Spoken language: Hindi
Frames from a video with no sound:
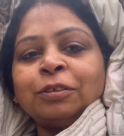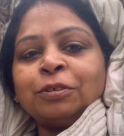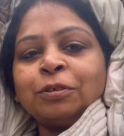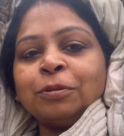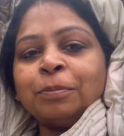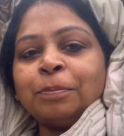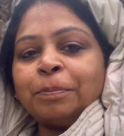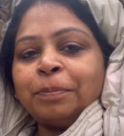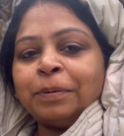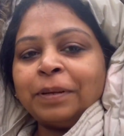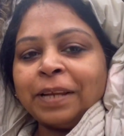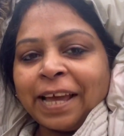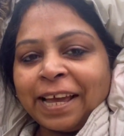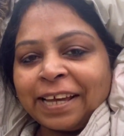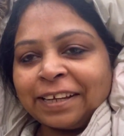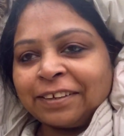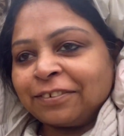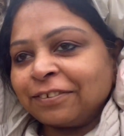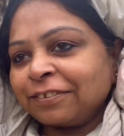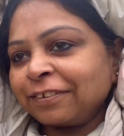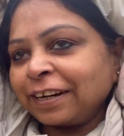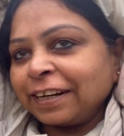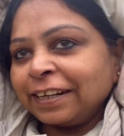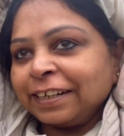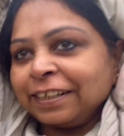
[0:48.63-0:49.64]
तो
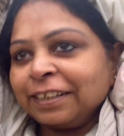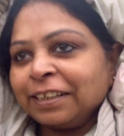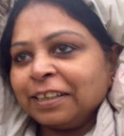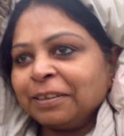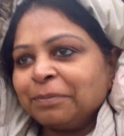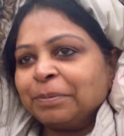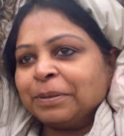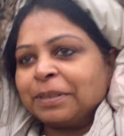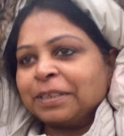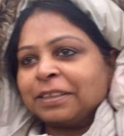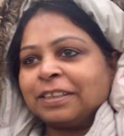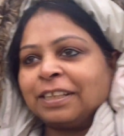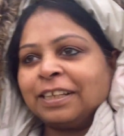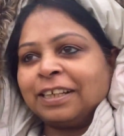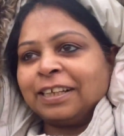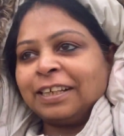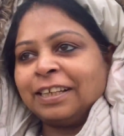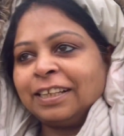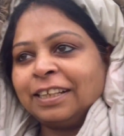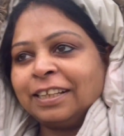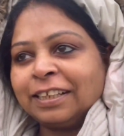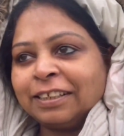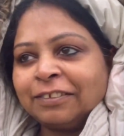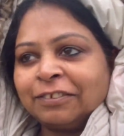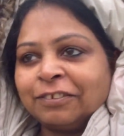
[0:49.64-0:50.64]
ब्लैक फ्राइडे पड़ता
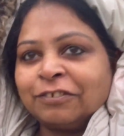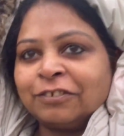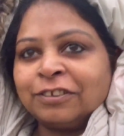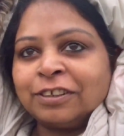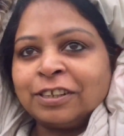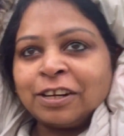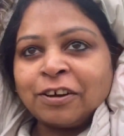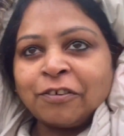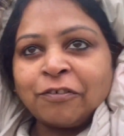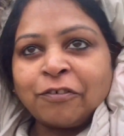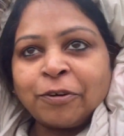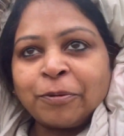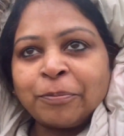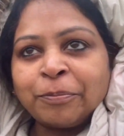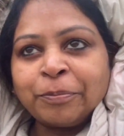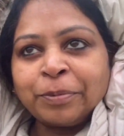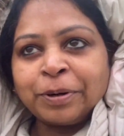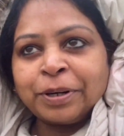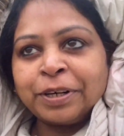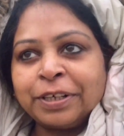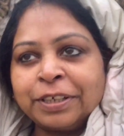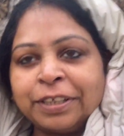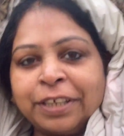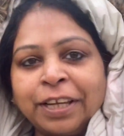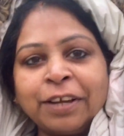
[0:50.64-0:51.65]
है
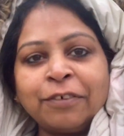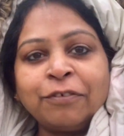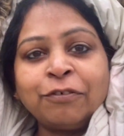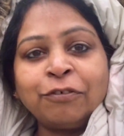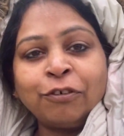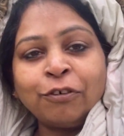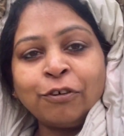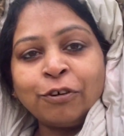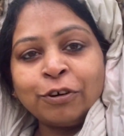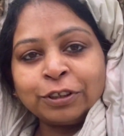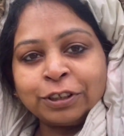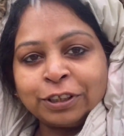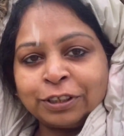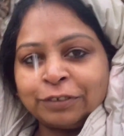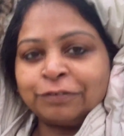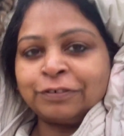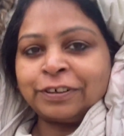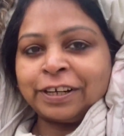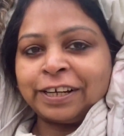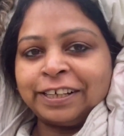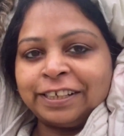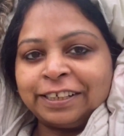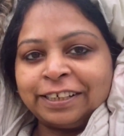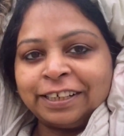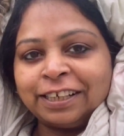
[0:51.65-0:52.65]
नवंबर के फोर्थ
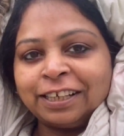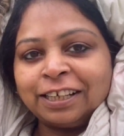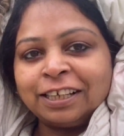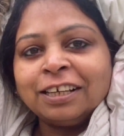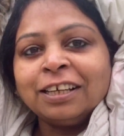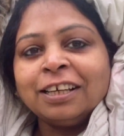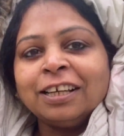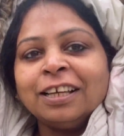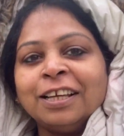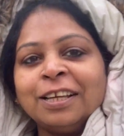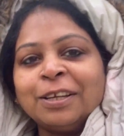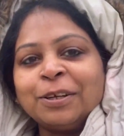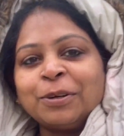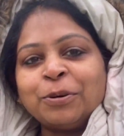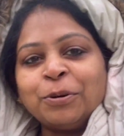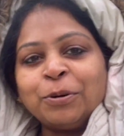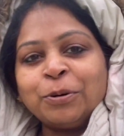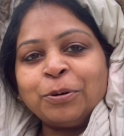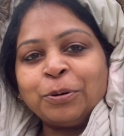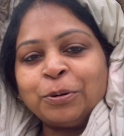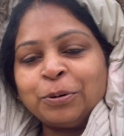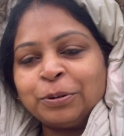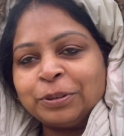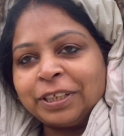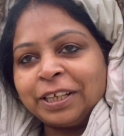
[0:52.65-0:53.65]
फ्राइडे
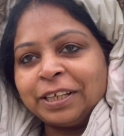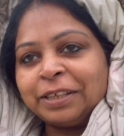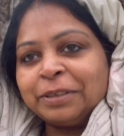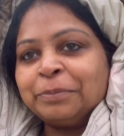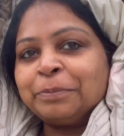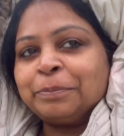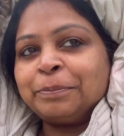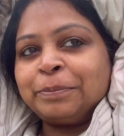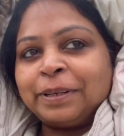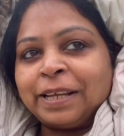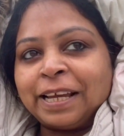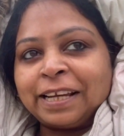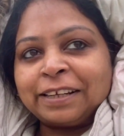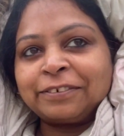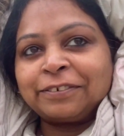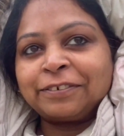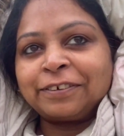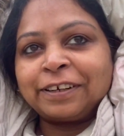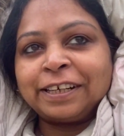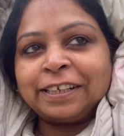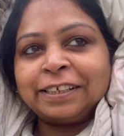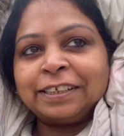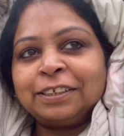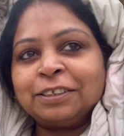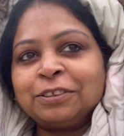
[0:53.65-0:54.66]
को होता है ब्लैक
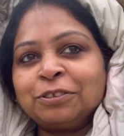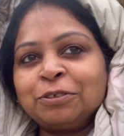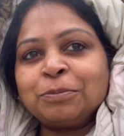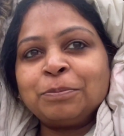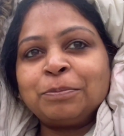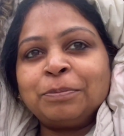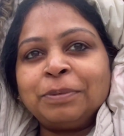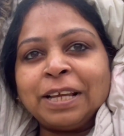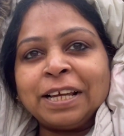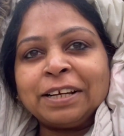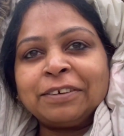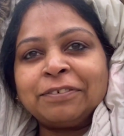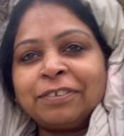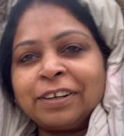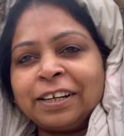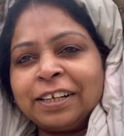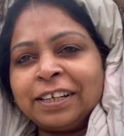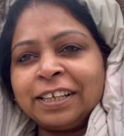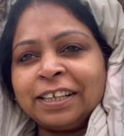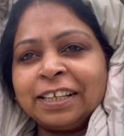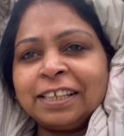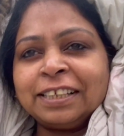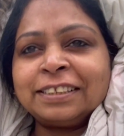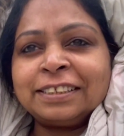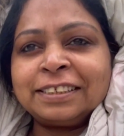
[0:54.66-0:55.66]
फ्राइडे तो ब्लैक
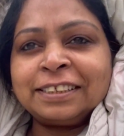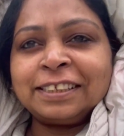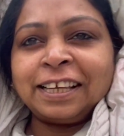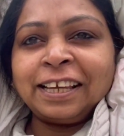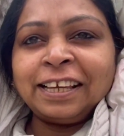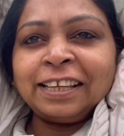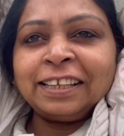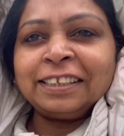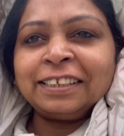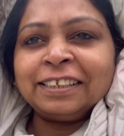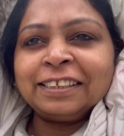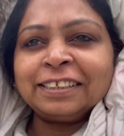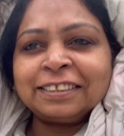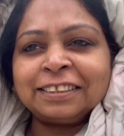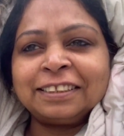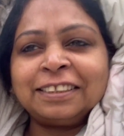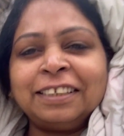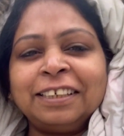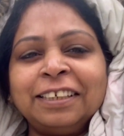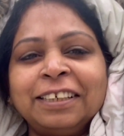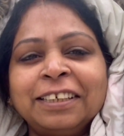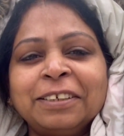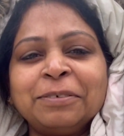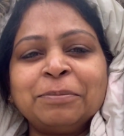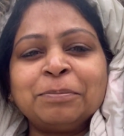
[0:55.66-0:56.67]
फ्राइडे की सेल
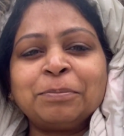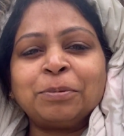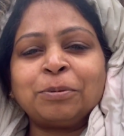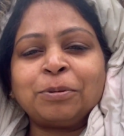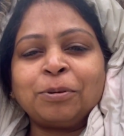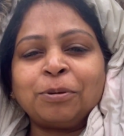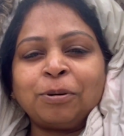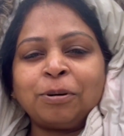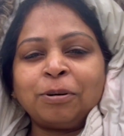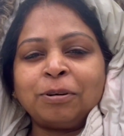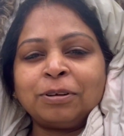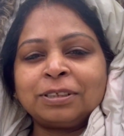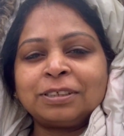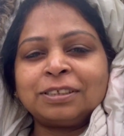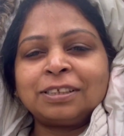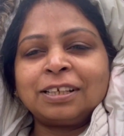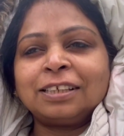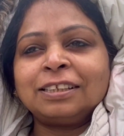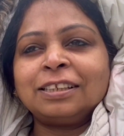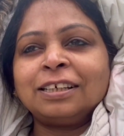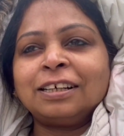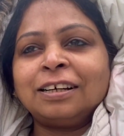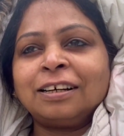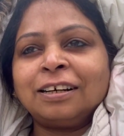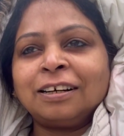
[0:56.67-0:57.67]
लगती है बहुत
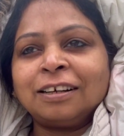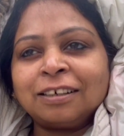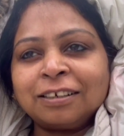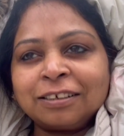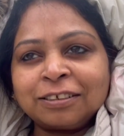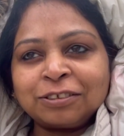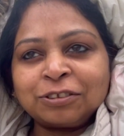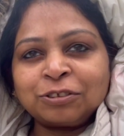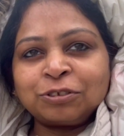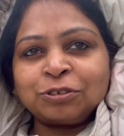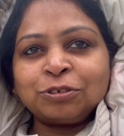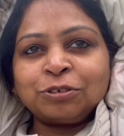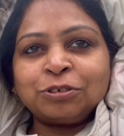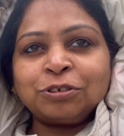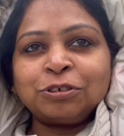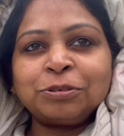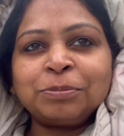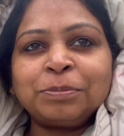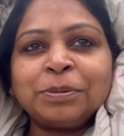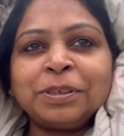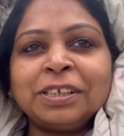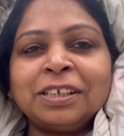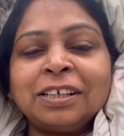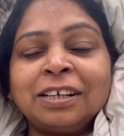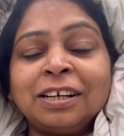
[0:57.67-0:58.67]
ज़्यादा हर
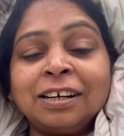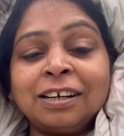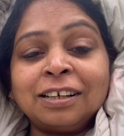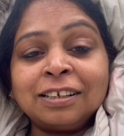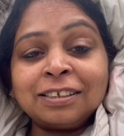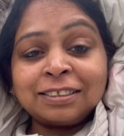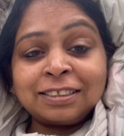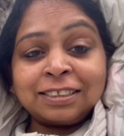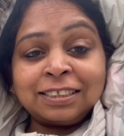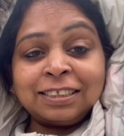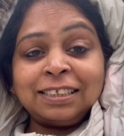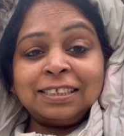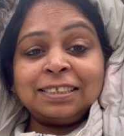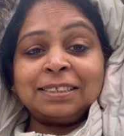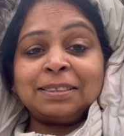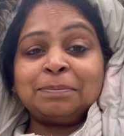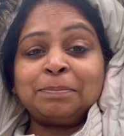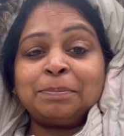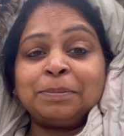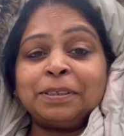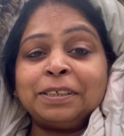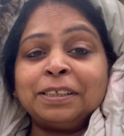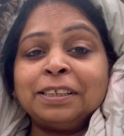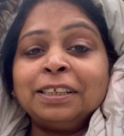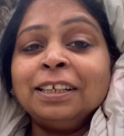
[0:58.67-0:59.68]
स्टोर में हर चीज़
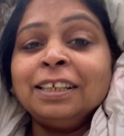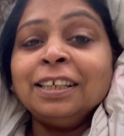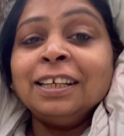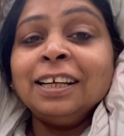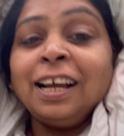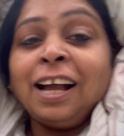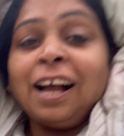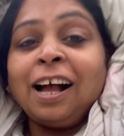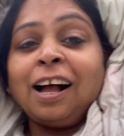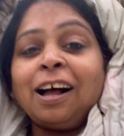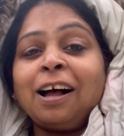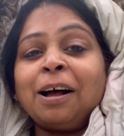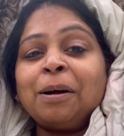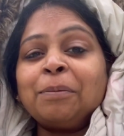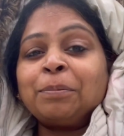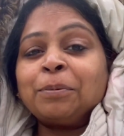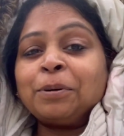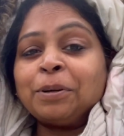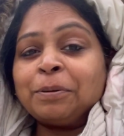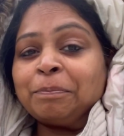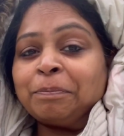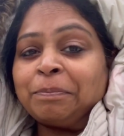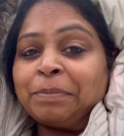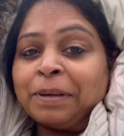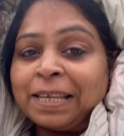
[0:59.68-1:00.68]
पर
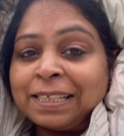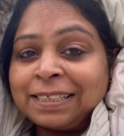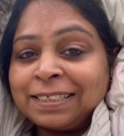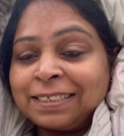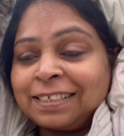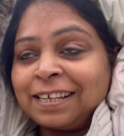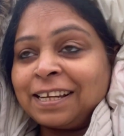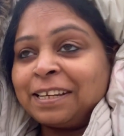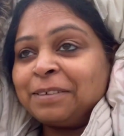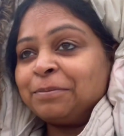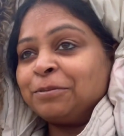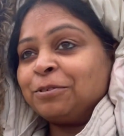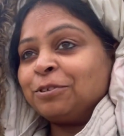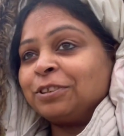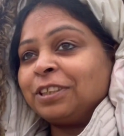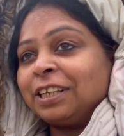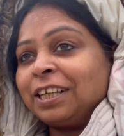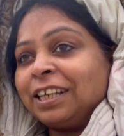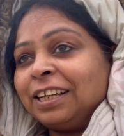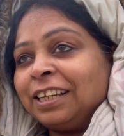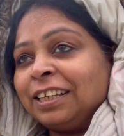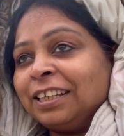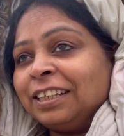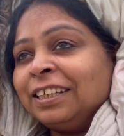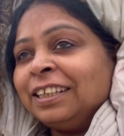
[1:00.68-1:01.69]
आपका बेस्ट टाइम
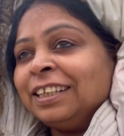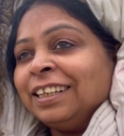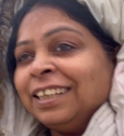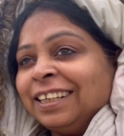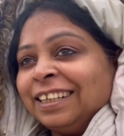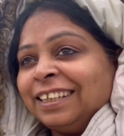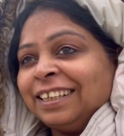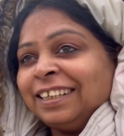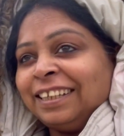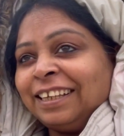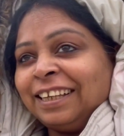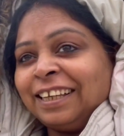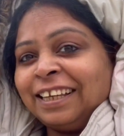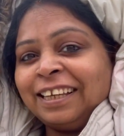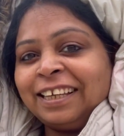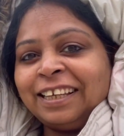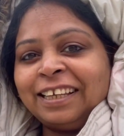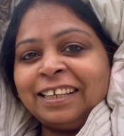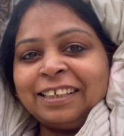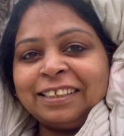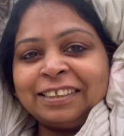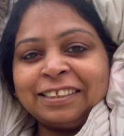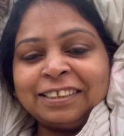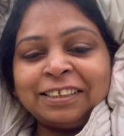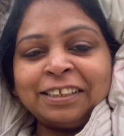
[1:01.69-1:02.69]
होता है
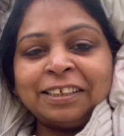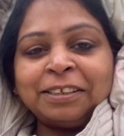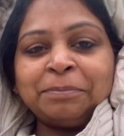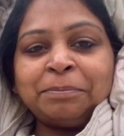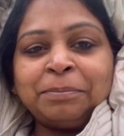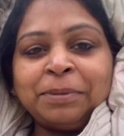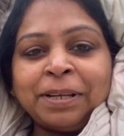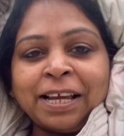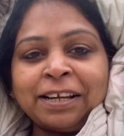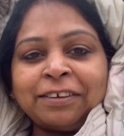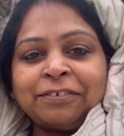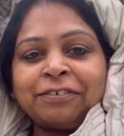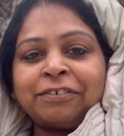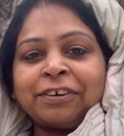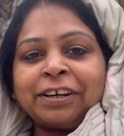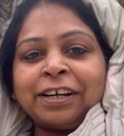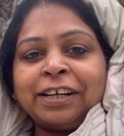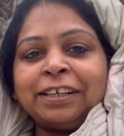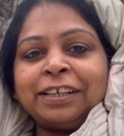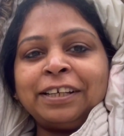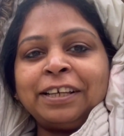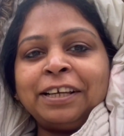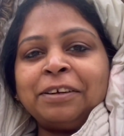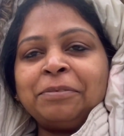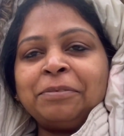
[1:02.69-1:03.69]
ये ब्लैक फ्राइडे